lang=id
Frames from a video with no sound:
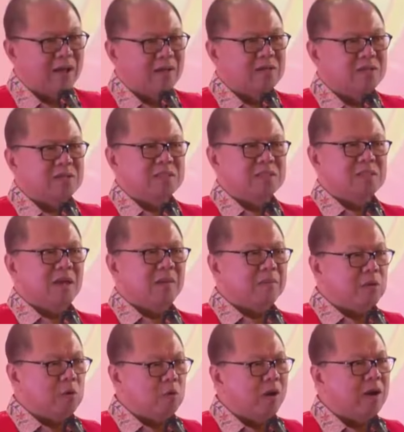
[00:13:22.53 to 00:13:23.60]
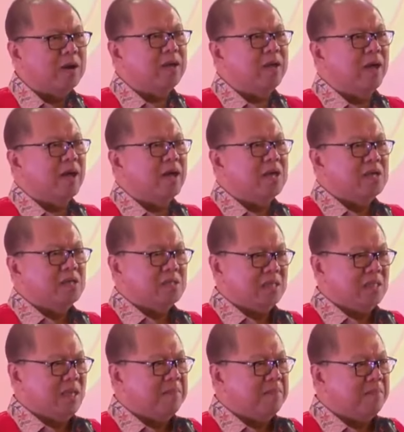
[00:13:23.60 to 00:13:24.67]
setiap keluarga,
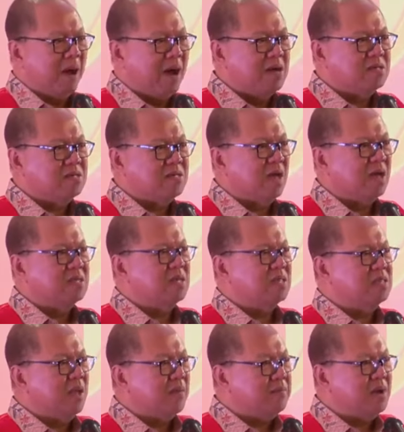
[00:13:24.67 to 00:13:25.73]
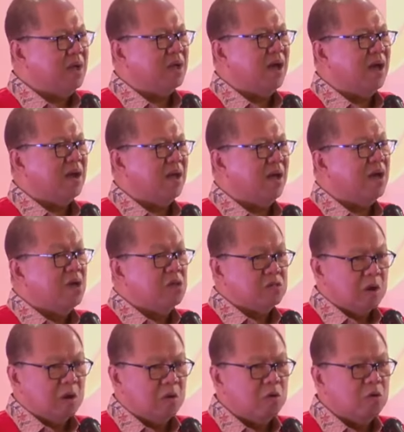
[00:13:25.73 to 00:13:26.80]
setiap bangsa, setiap negara,
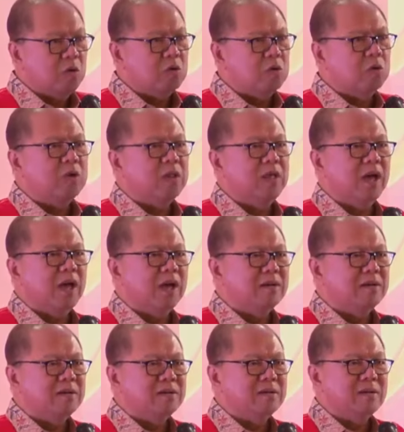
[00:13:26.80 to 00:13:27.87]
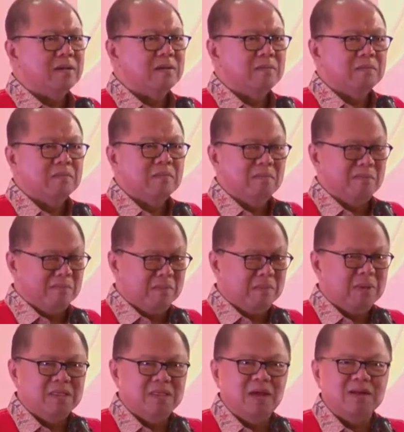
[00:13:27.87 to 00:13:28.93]
seluruh dunia
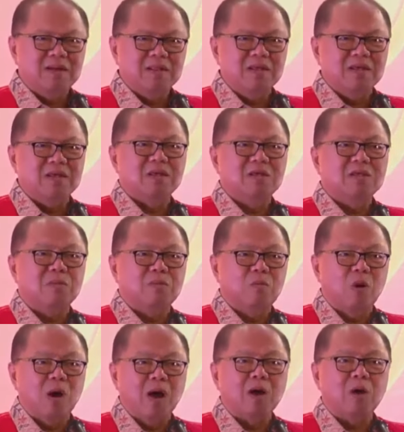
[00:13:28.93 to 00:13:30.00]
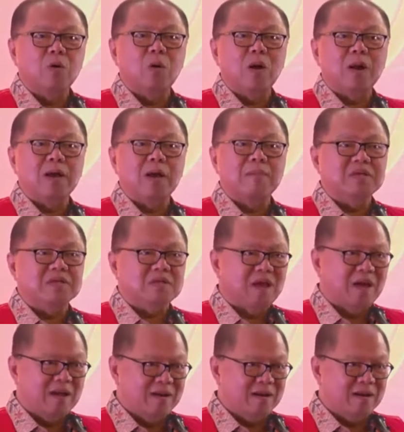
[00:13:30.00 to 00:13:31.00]
menjadi sebuah keluarga besar